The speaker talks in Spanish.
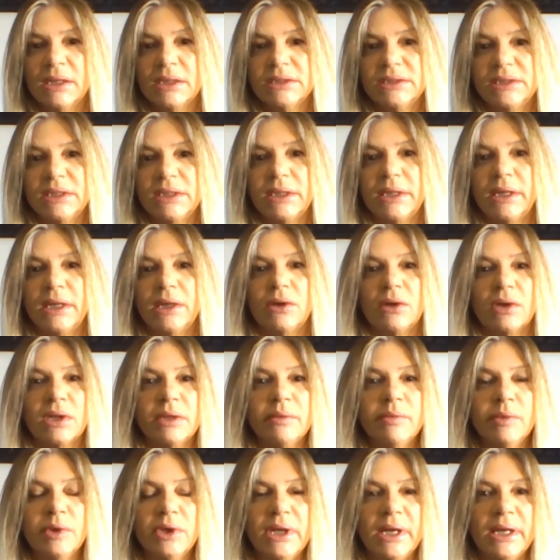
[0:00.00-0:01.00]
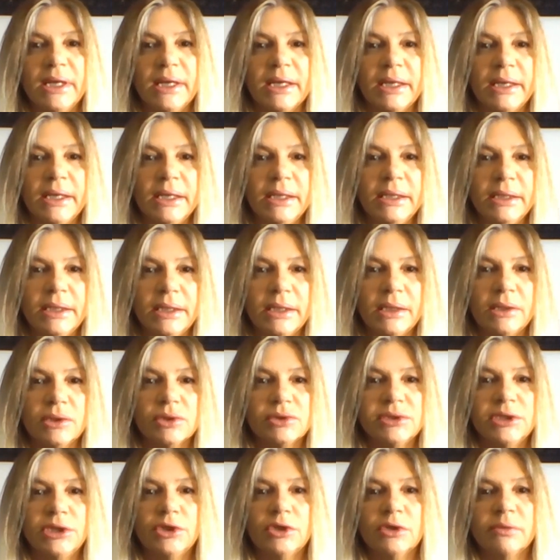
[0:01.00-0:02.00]
Si recordémosle a la gente que
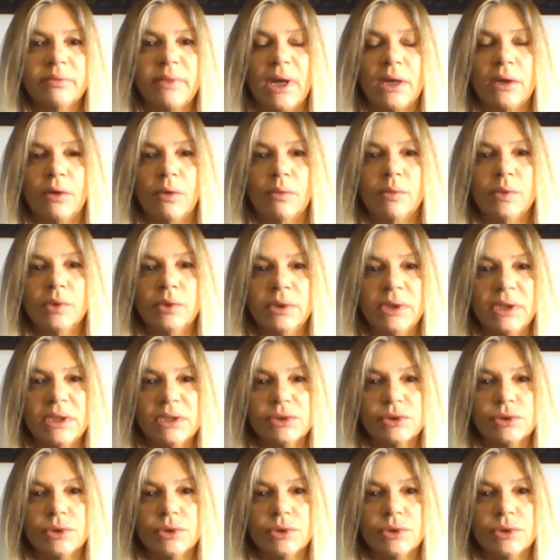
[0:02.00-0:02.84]
los síntomas comunes